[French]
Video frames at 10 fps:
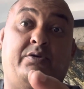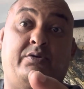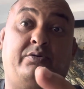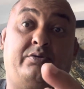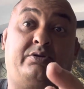
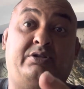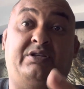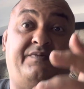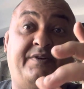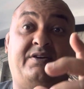euh,
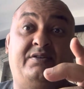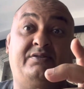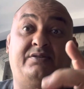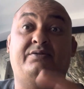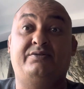
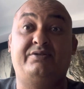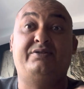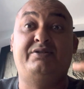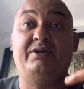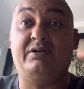différentes
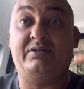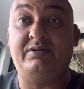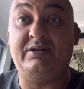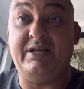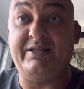dans
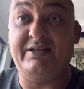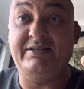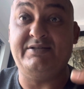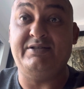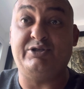
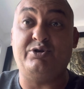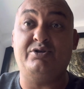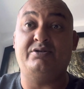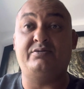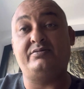l'analyse des
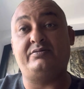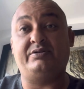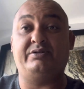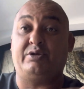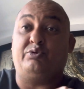choses.
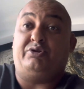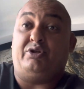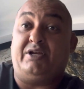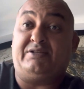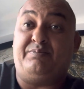Des côtés,
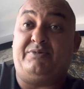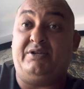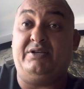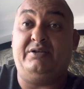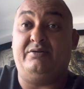on
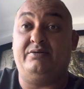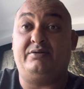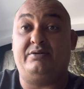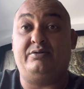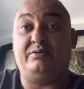acceptait,
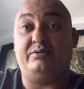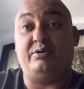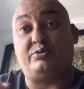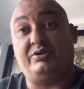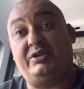de
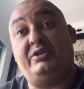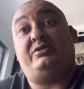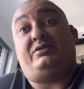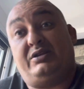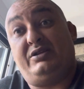l'autre côté, c'était